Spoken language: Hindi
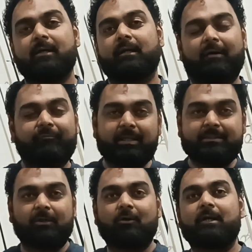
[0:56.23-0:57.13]
काफ़ी
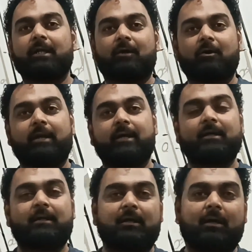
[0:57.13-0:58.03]
अच्छे क्वालिटी का रॉड है
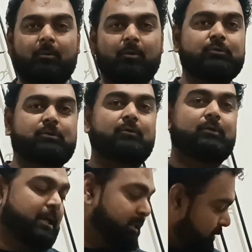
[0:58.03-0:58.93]
हम लोग उसको
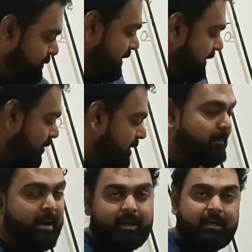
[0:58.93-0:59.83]
देखते हैं उसका रॉड
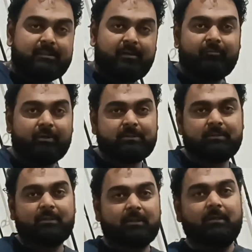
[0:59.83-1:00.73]
बैग कैसा है
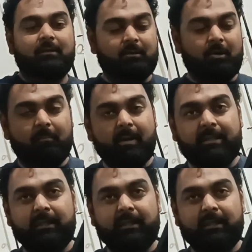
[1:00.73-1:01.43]
फर्स्ट रॉड बैग